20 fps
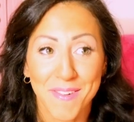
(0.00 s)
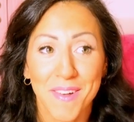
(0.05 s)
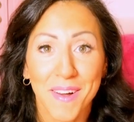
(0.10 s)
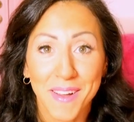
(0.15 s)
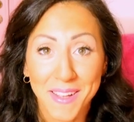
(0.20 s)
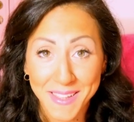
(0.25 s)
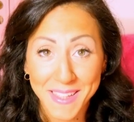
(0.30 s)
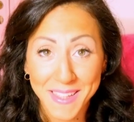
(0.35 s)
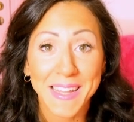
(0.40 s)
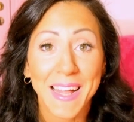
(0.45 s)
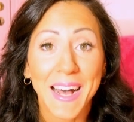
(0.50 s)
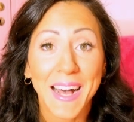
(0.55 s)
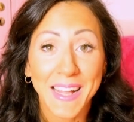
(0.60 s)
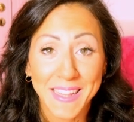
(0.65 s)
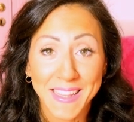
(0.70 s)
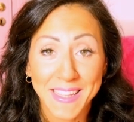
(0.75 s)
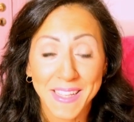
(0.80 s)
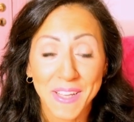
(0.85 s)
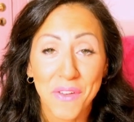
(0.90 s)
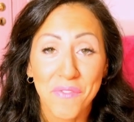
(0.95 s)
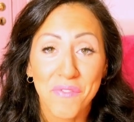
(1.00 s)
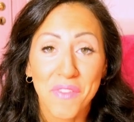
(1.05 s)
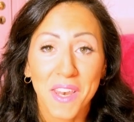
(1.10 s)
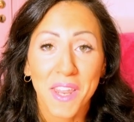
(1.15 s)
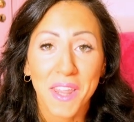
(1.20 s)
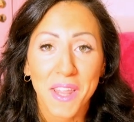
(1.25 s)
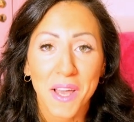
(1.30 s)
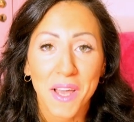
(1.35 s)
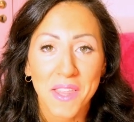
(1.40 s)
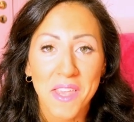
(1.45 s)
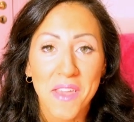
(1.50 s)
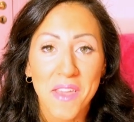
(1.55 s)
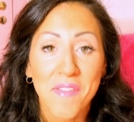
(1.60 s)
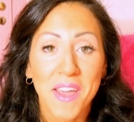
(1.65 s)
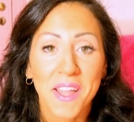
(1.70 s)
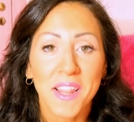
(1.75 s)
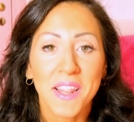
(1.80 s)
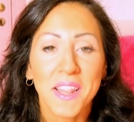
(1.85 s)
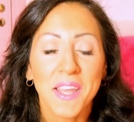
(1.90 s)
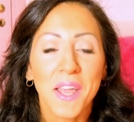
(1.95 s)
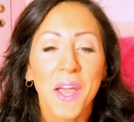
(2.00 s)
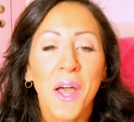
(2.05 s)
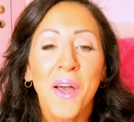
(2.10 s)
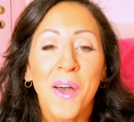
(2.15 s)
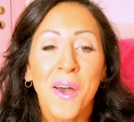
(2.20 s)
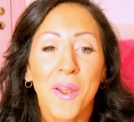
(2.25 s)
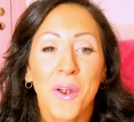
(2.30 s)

veramente tanti, che venite agli eventi,